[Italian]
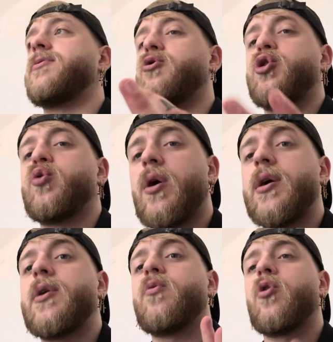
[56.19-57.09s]
è uscito
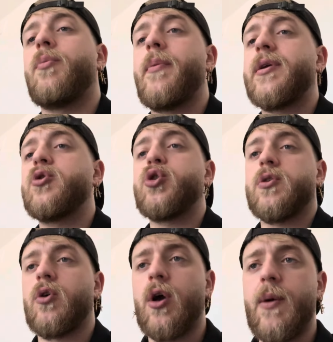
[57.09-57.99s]
anche un nome per il
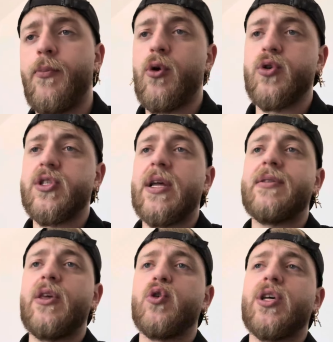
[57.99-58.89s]
centrocampo
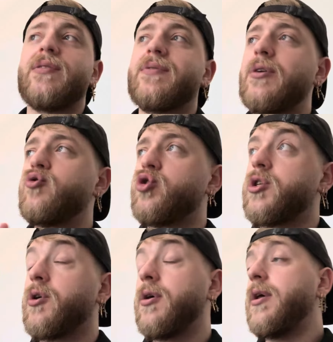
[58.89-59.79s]
nonostante io senta in
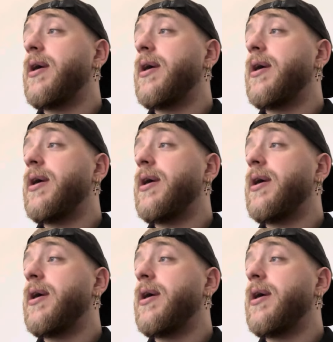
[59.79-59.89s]
giro